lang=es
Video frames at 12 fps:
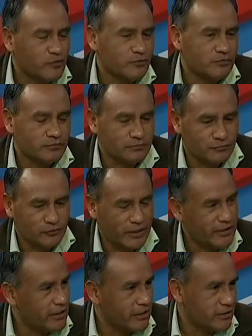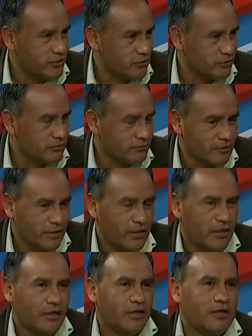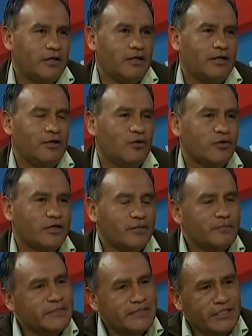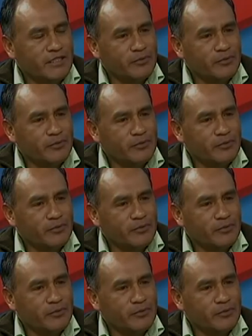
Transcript: una integración. Lo que el presidente ha